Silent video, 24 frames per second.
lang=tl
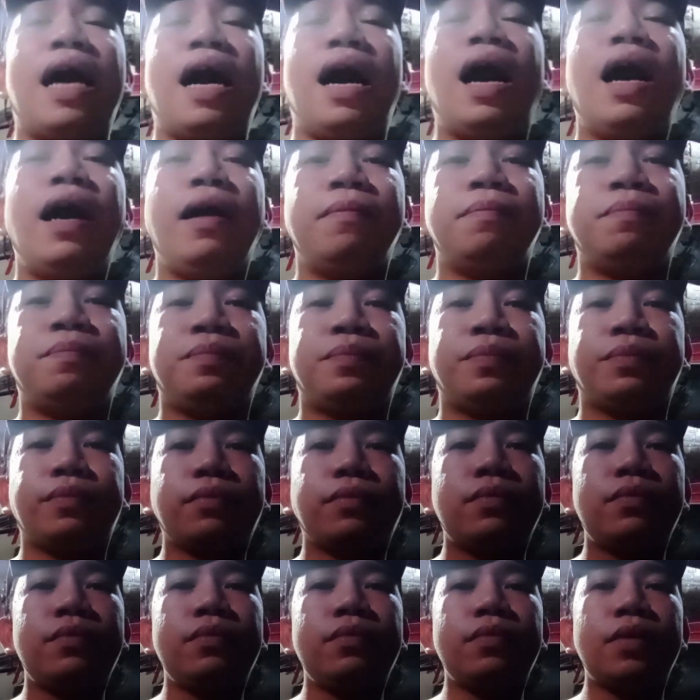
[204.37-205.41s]
na
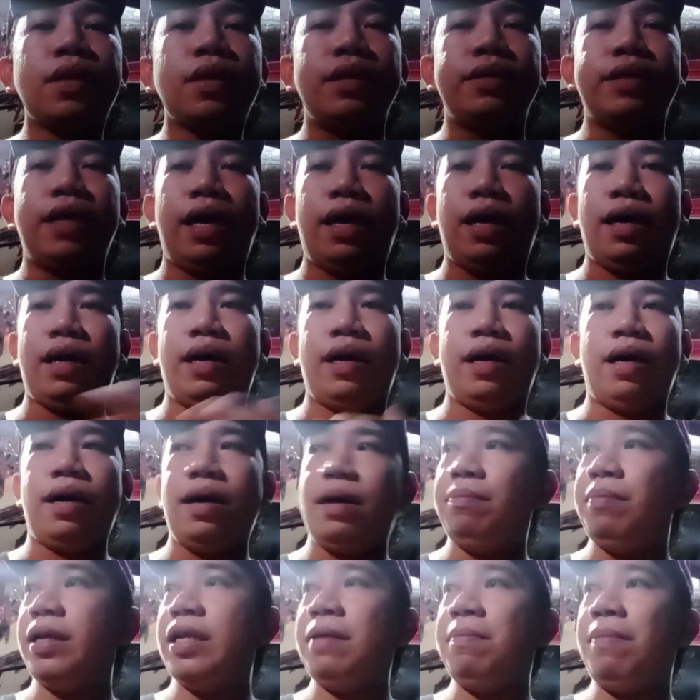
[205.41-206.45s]
na
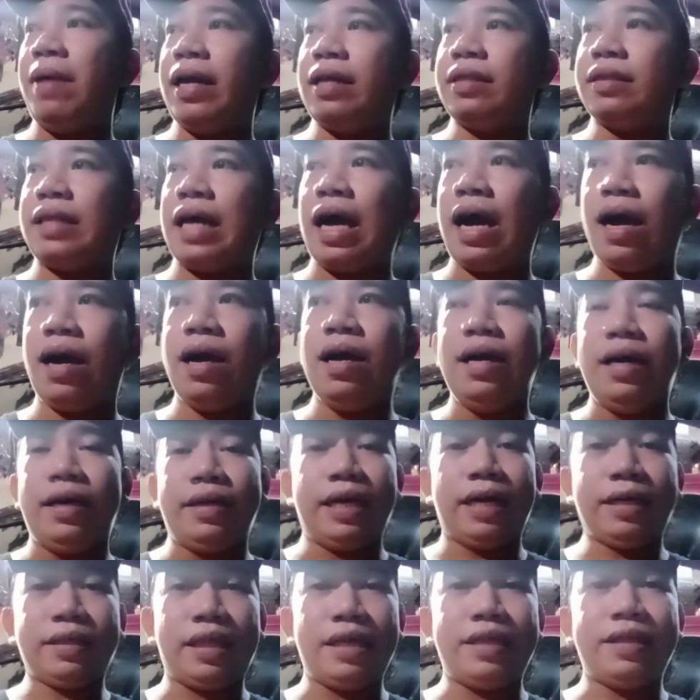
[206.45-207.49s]
binibenta
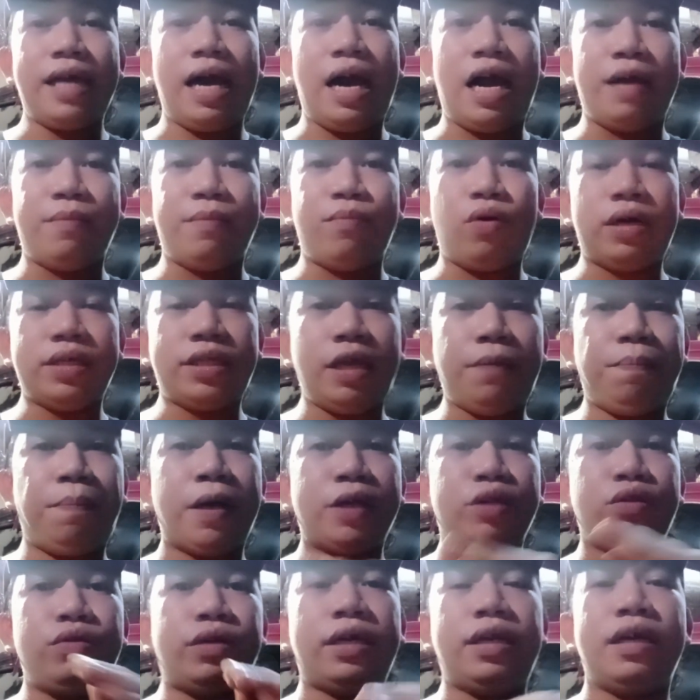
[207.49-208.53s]
ng tindahan mo kasi
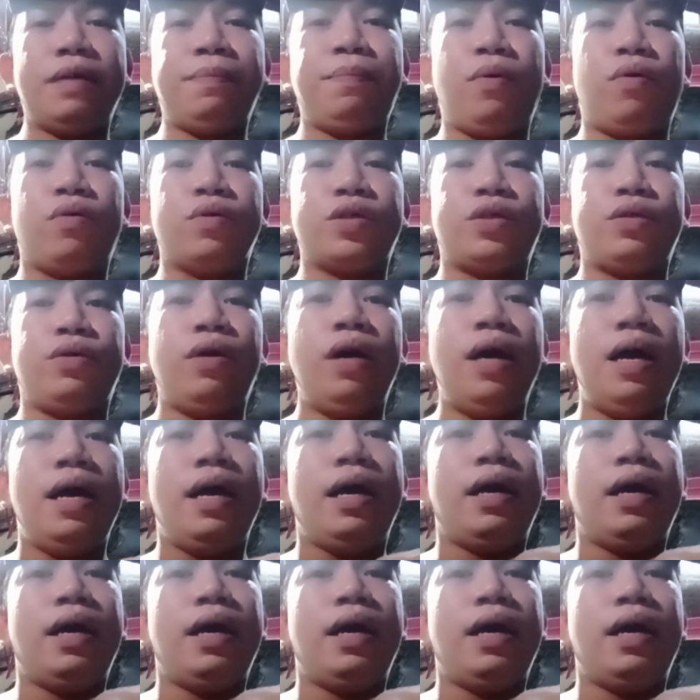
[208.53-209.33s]
pag di ka nag-focus no